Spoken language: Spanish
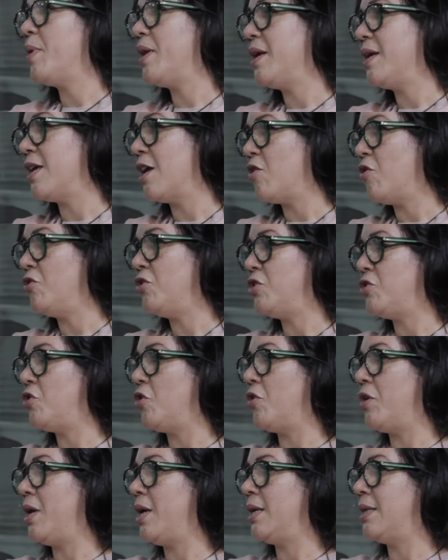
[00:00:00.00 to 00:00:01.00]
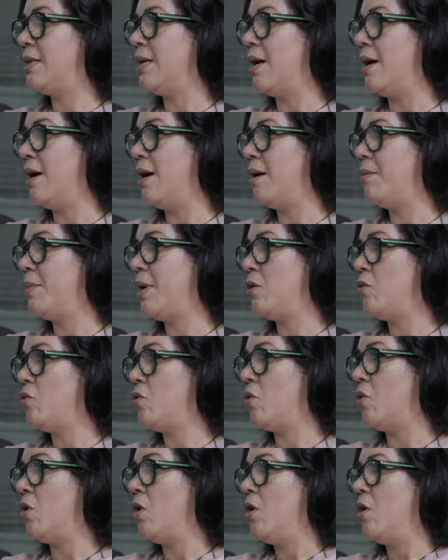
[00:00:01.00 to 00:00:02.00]
pero ¿en qué condiciones está
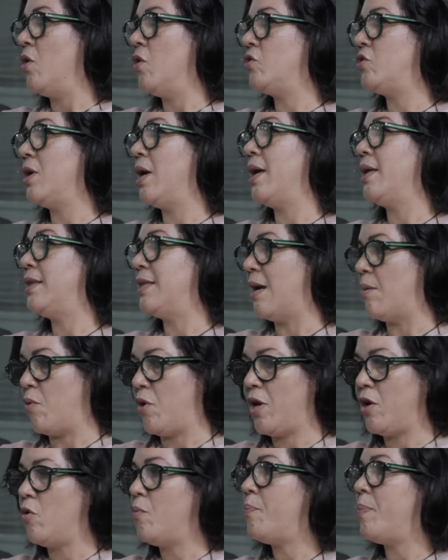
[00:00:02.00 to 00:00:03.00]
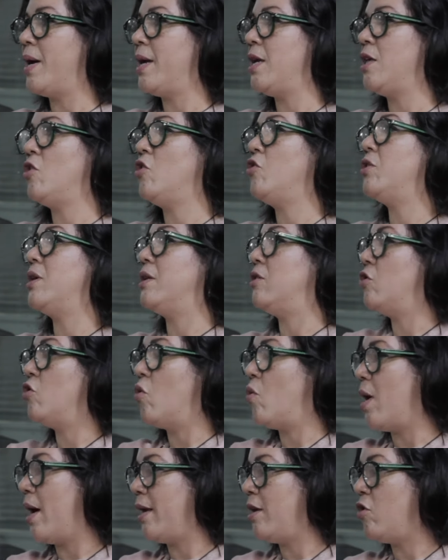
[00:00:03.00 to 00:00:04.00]
Maduro? O sea, estamos en un país donde
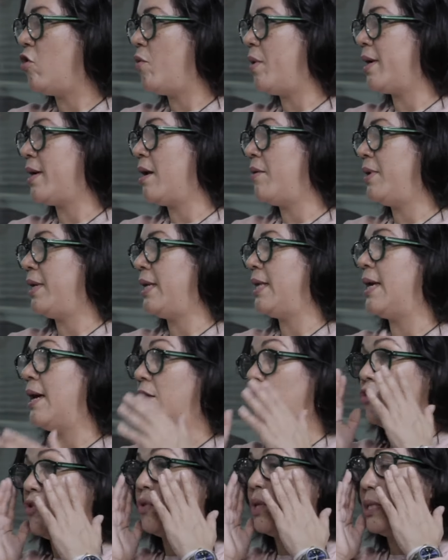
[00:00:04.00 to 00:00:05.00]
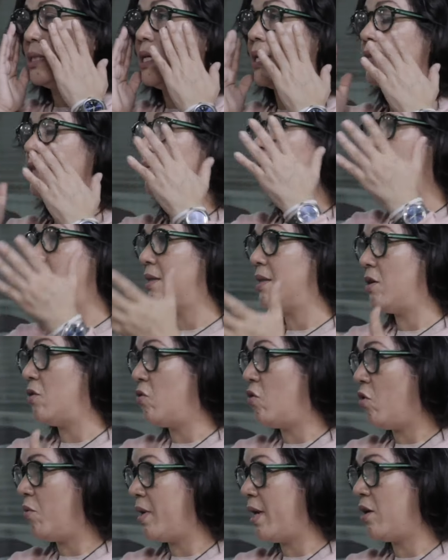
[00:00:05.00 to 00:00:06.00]
no hay gobernabilidad, donde ciertamente hay
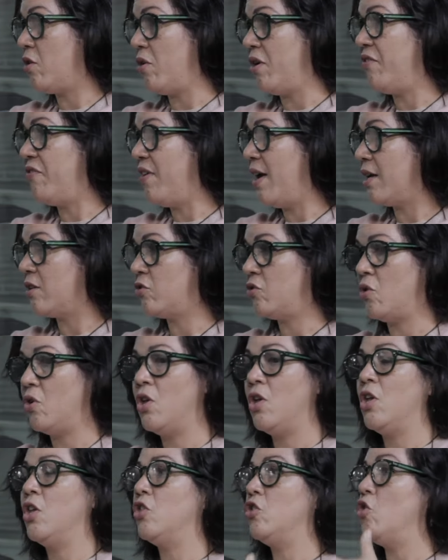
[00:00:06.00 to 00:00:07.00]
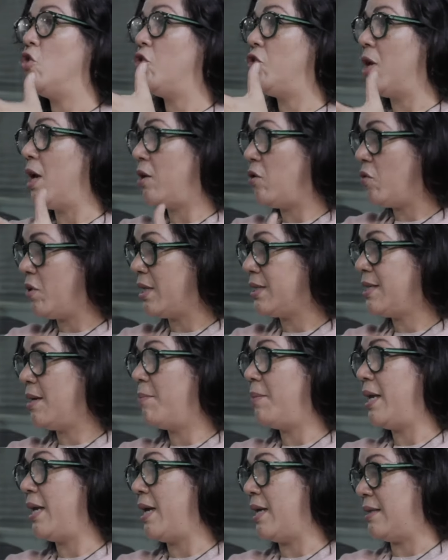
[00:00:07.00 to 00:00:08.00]
un gobierno de facto, donde hay una
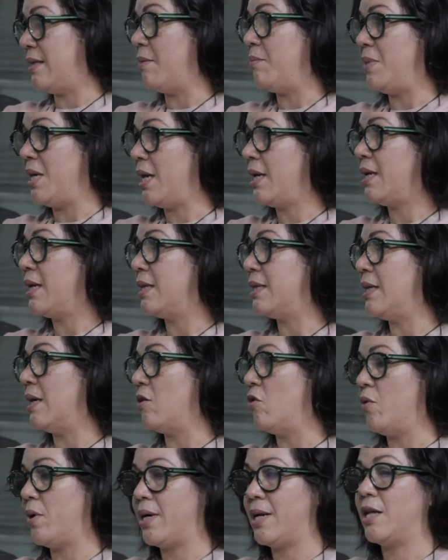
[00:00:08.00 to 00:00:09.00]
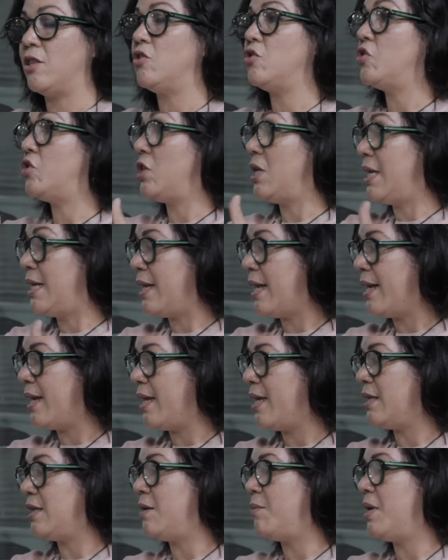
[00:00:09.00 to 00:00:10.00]
asamblea también que está gobernando sin la
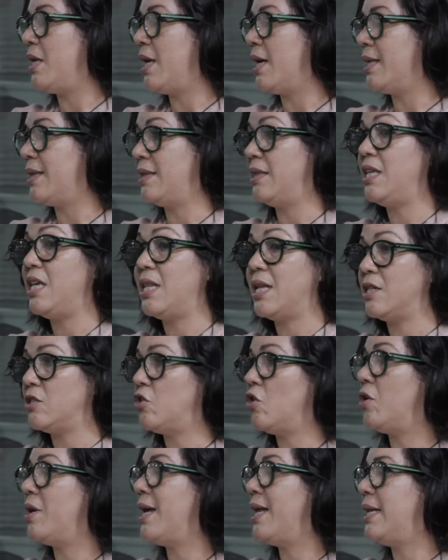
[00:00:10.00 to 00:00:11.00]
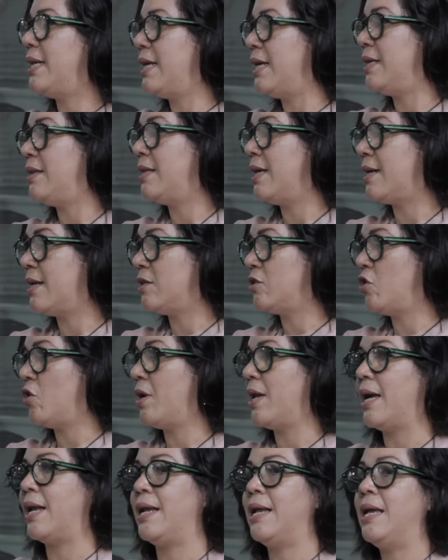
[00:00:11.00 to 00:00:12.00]
legitimidad ni nacional ni
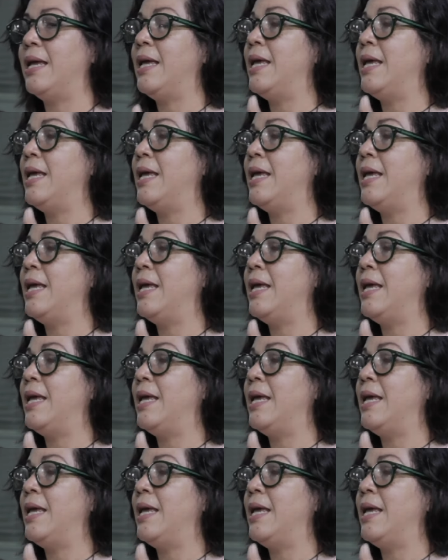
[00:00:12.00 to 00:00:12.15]
internacional